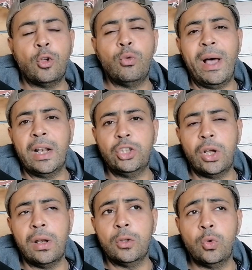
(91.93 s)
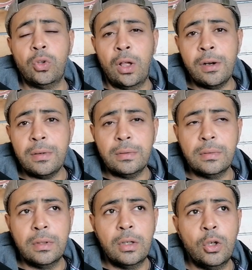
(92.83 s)
هناخده معانا ان شاء الله دود نار
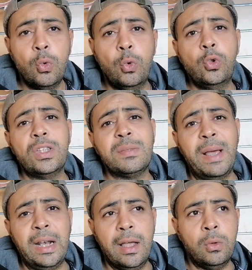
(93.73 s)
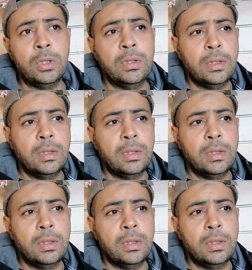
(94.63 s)
ودود اسماعيلاوي